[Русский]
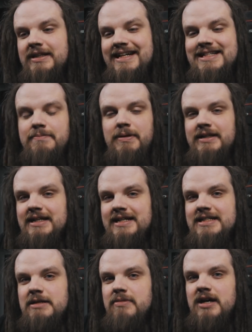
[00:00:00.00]
пытается придать
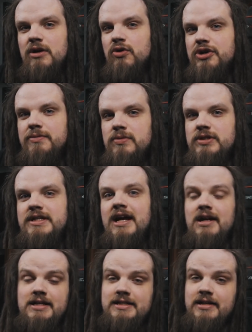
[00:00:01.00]
хотя бы какой-нибудь
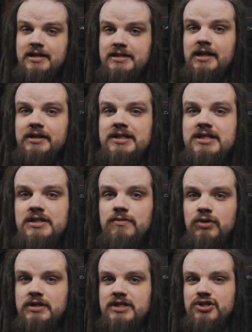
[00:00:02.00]
яркости и раскрытости
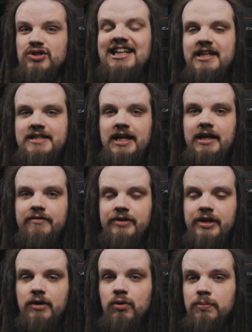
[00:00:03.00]
звука за счет
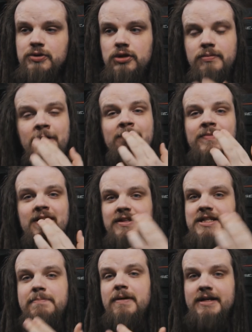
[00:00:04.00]
натягивания губ, чтобы
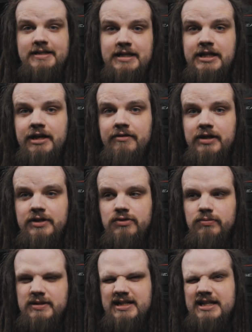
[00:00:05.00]
типа резонировали
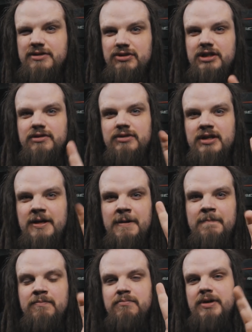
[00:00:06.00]
зубы. Знаете, вот это вот
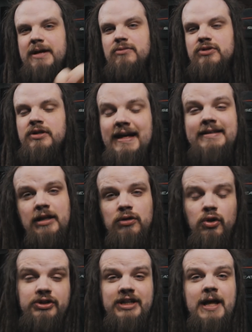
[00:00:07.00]
прям вот
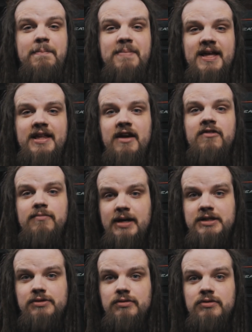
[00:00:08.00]
эталонное пение в
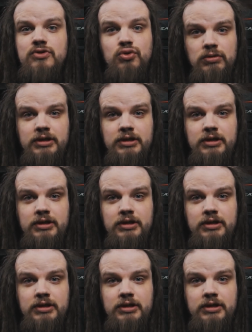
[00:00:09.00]
маску с